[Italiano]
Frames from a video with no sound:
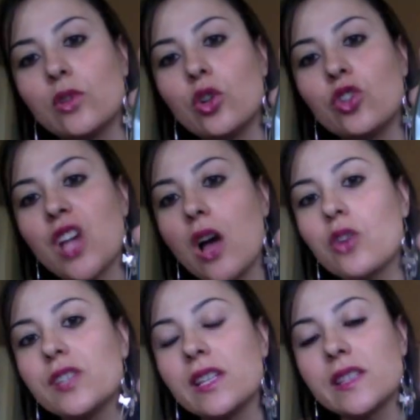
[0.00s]
L'ho già
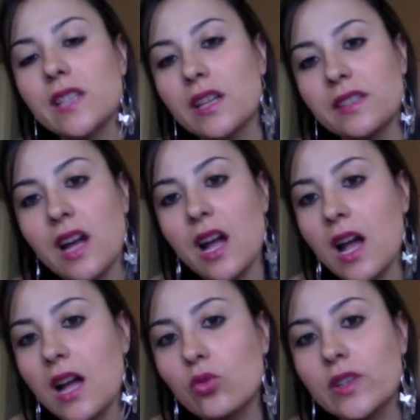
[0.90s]

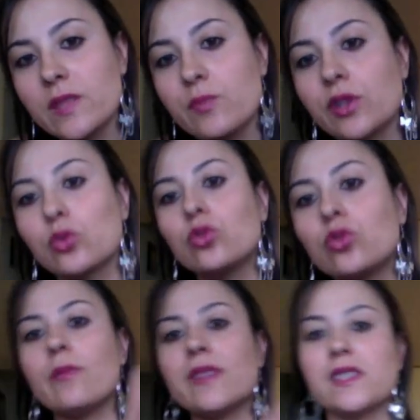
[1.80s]
utilizzata quasi per
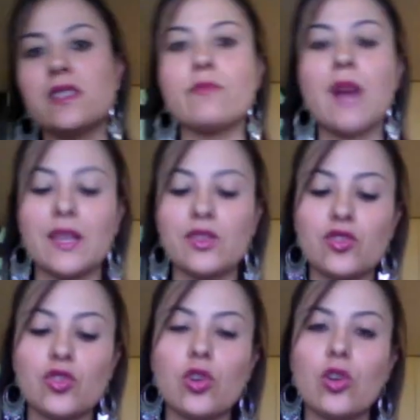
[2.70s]
tutto il mese di
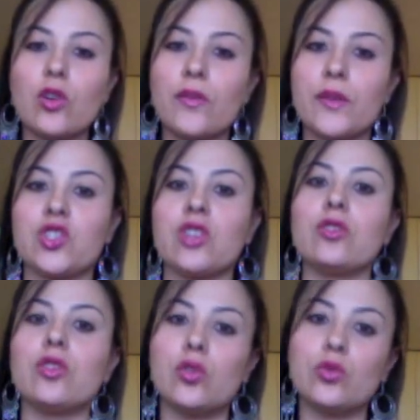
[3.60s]
maggio
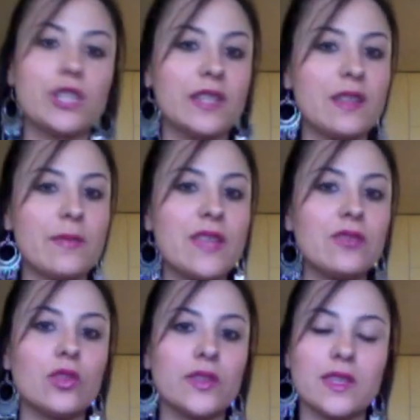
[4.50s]
facendo un
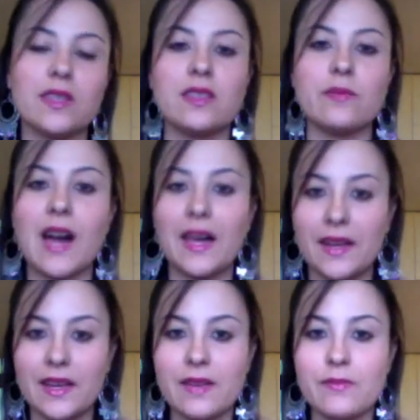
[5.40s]
trattamento a
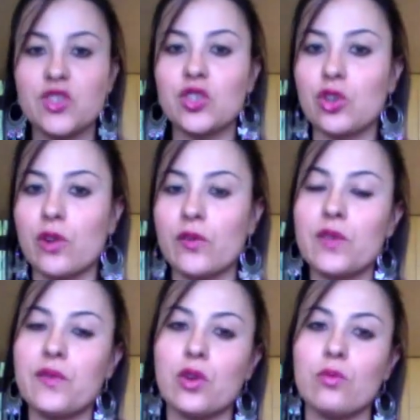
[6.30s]
settimana e mi ci trovo
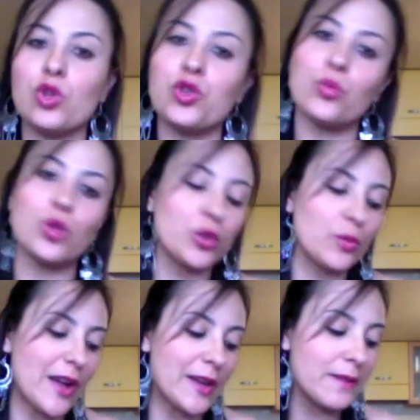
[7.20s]
davvero molto molto
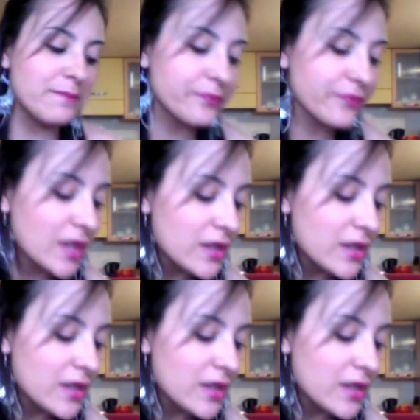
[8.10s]
bene.